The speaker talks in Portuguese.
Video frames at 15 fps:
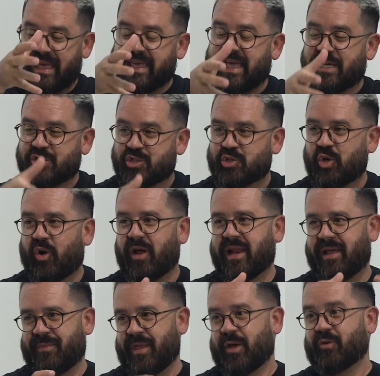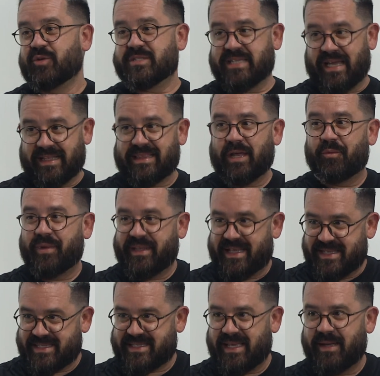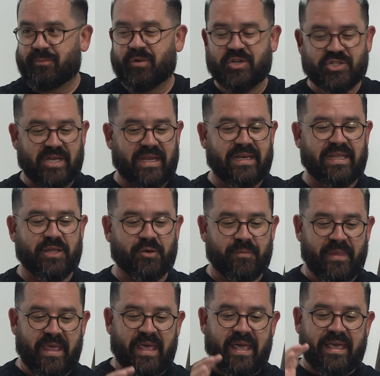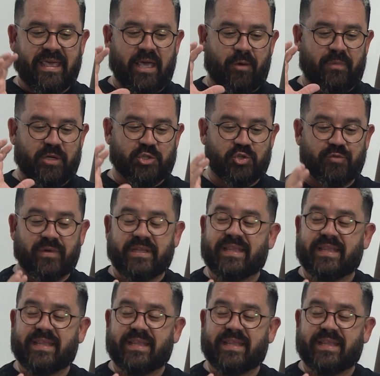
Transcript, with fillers: que assola o sertão em dezembro e janeiro, que é uma chuva